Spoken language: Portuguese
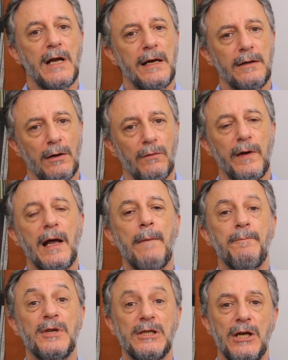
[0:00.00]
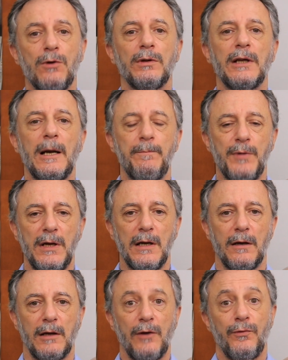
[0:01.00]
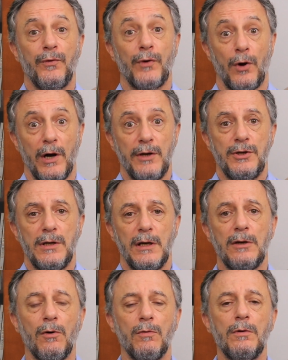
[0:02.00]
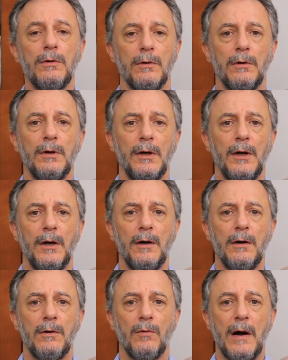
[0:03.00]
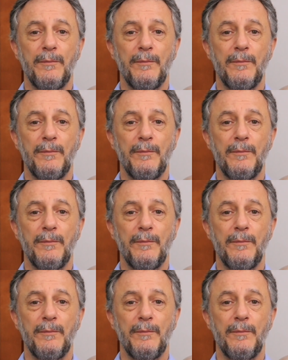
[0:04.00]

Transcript: E aí então vem a psicoterapia, que Freud inaugurou com a